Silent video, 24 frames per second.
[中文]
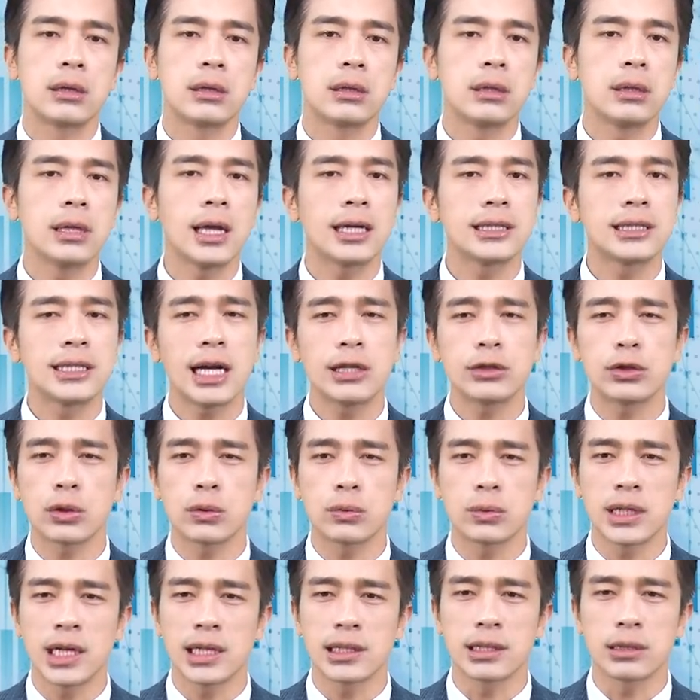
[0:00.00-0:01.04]
那加权
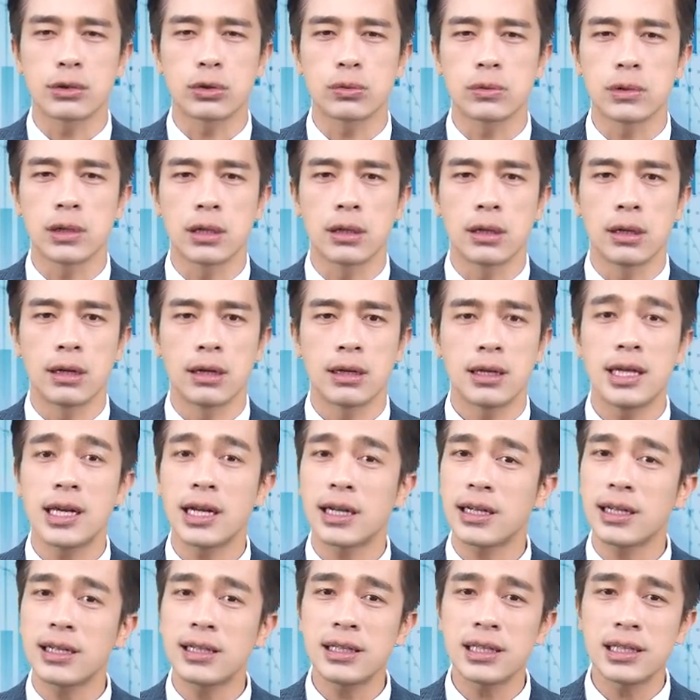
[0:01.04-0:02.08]
股价指数呢也
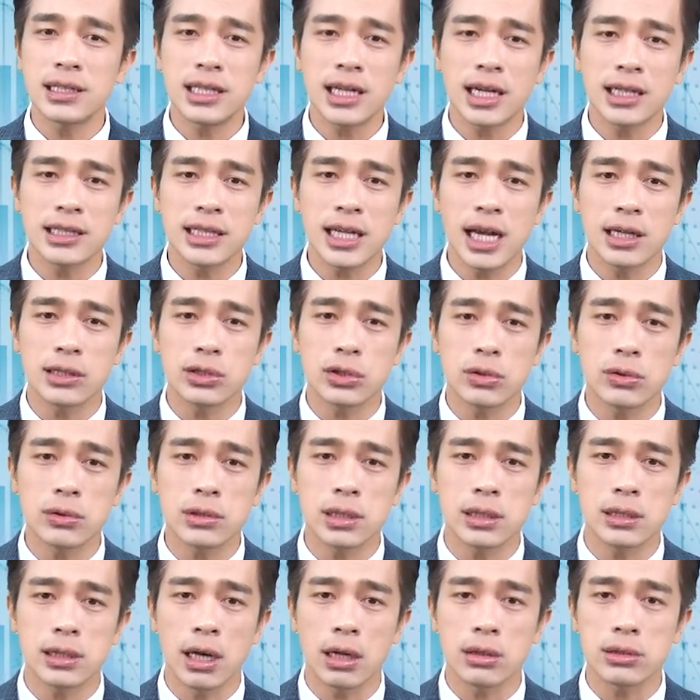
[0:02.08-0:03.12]
跟着向下修
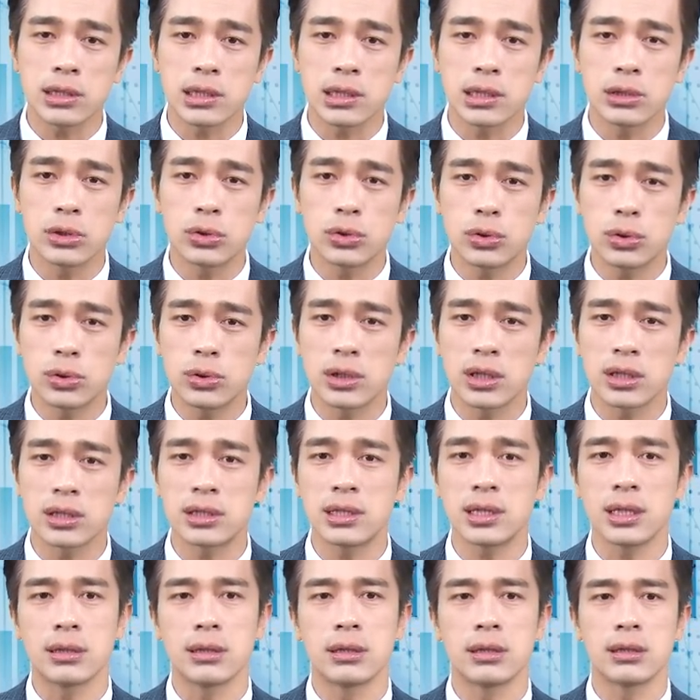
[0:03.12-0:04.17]
正，然后持续的
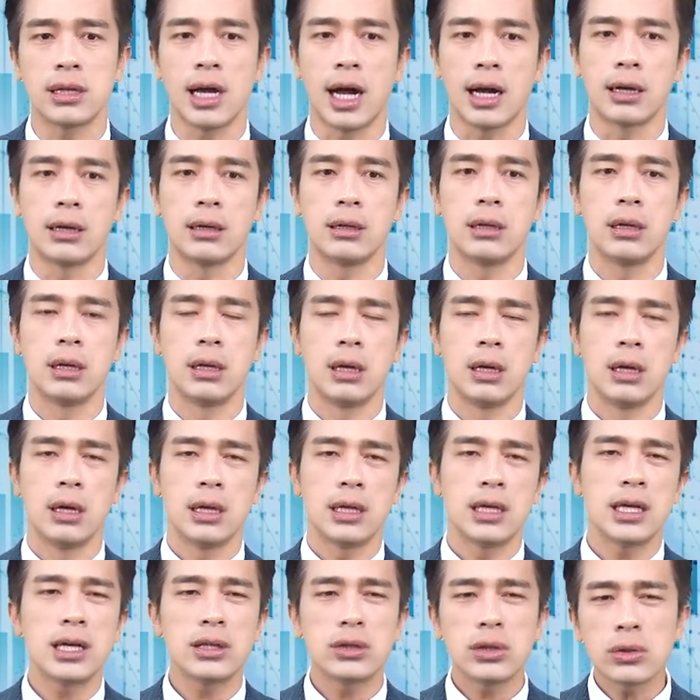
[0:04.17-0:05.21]
震荡。
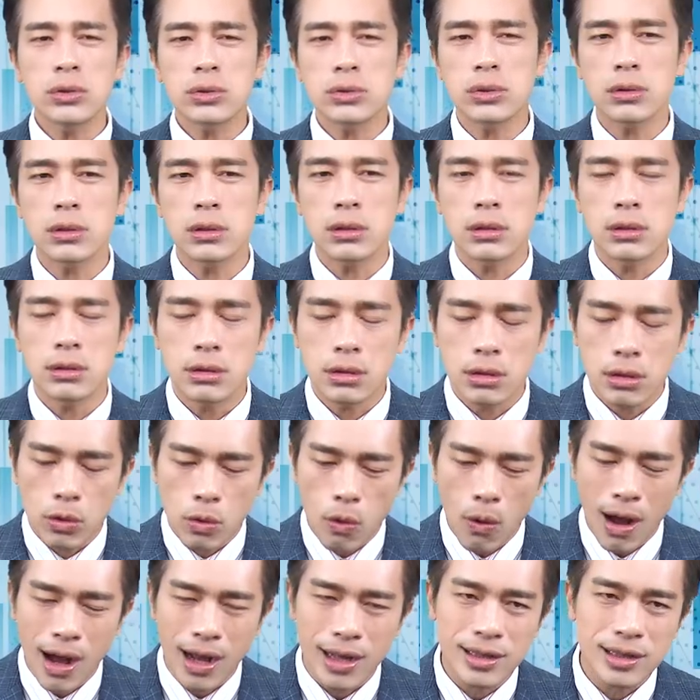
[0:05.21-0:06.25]
也就是说，
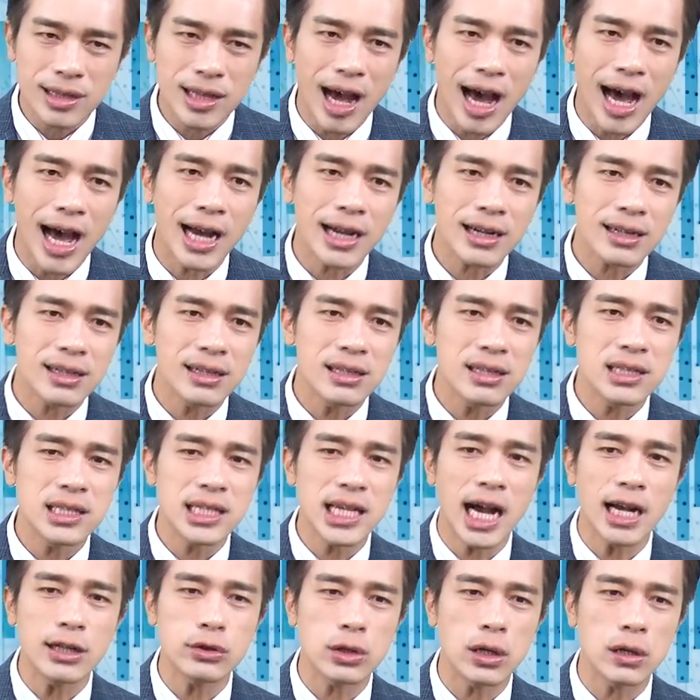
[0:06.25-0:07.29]
广达跟
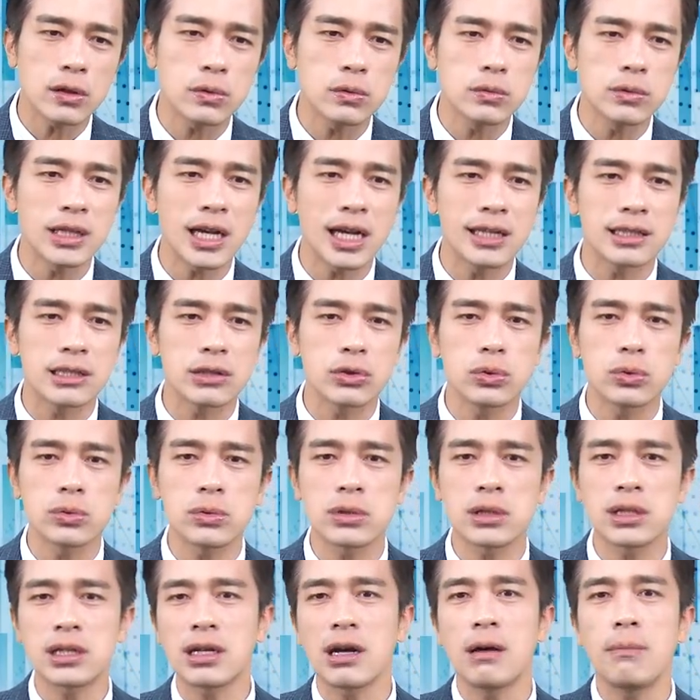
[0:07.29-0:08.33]
加权股价指
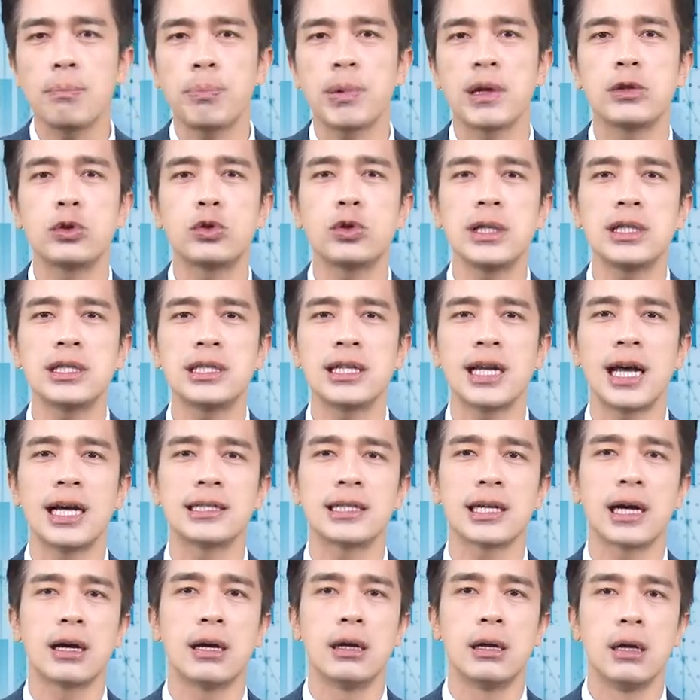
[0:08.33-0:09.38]
数根本最近来
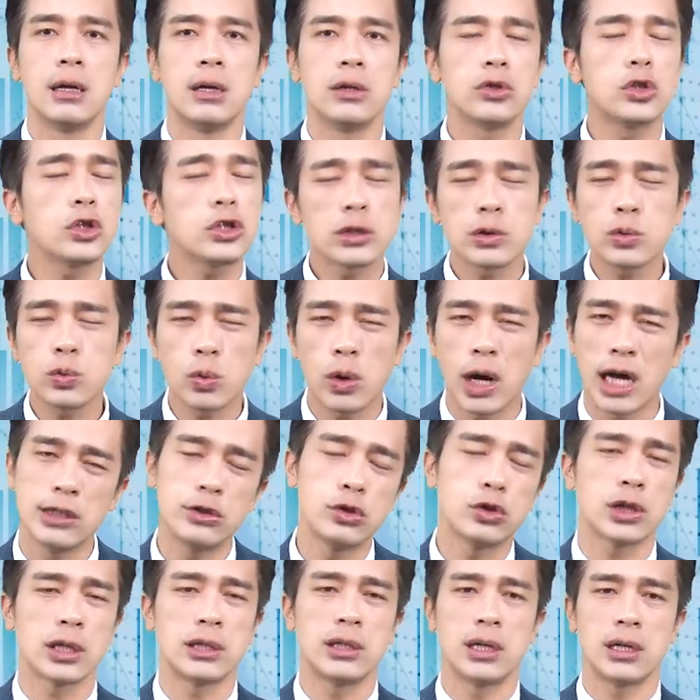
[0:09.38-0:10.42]
讲就是完
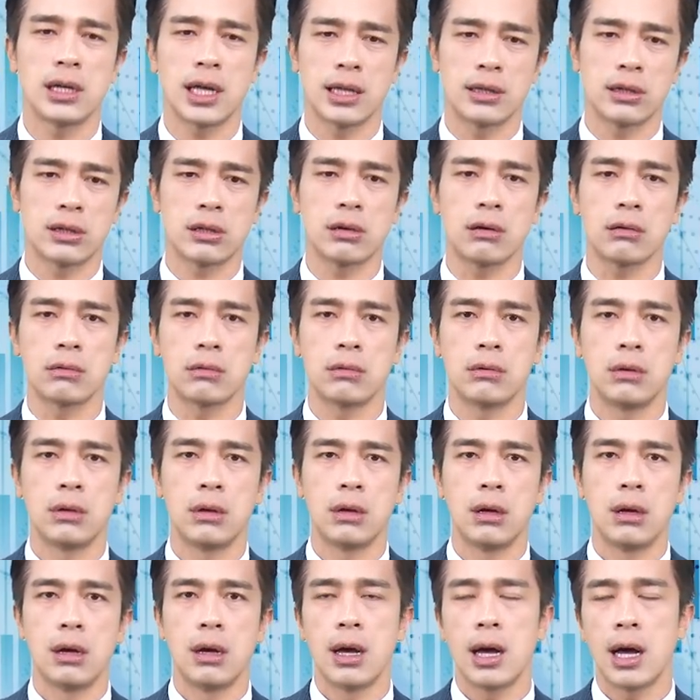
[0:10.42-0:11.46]
全的联动。
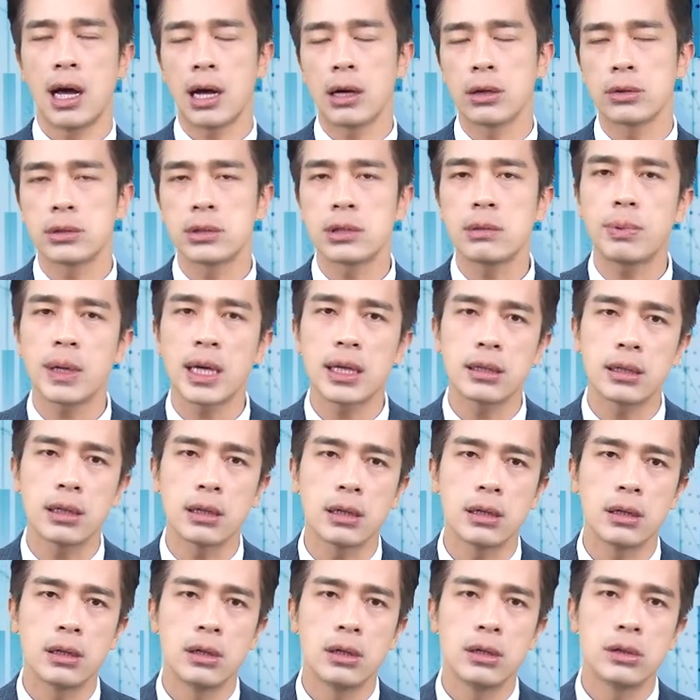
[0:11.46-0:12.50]
好，这边
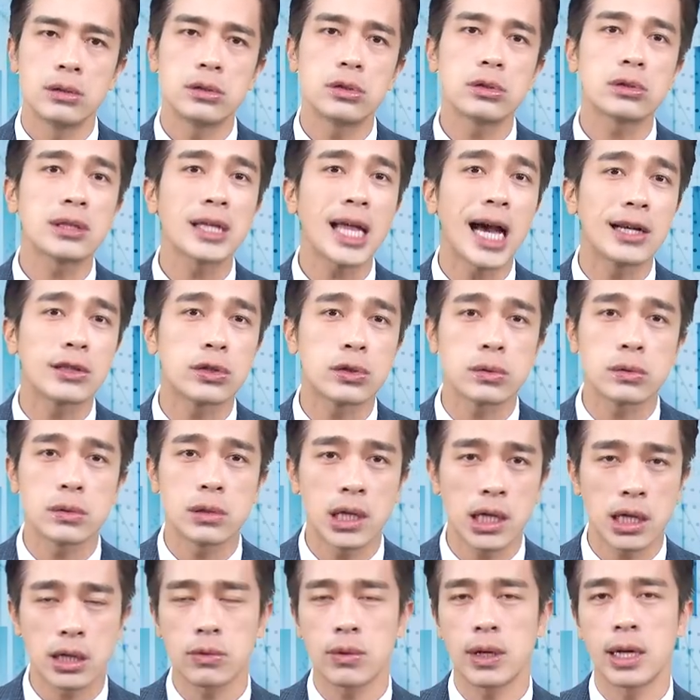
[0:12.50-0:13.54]
呢就带出
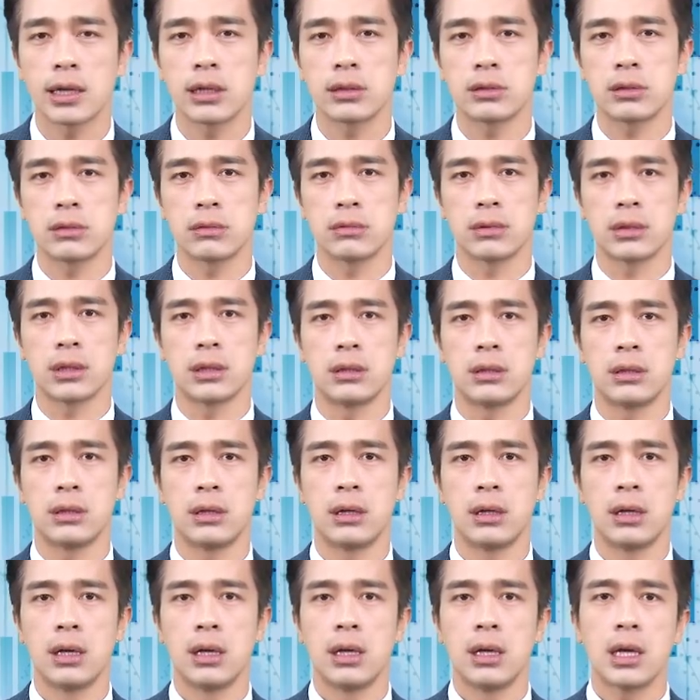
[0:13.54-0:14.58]
另外一个重点，
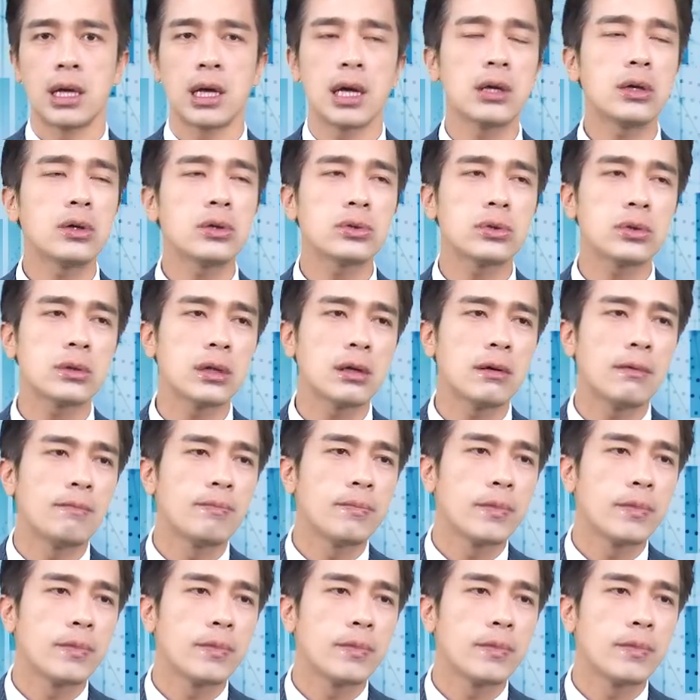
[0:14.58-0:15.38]
也就是说。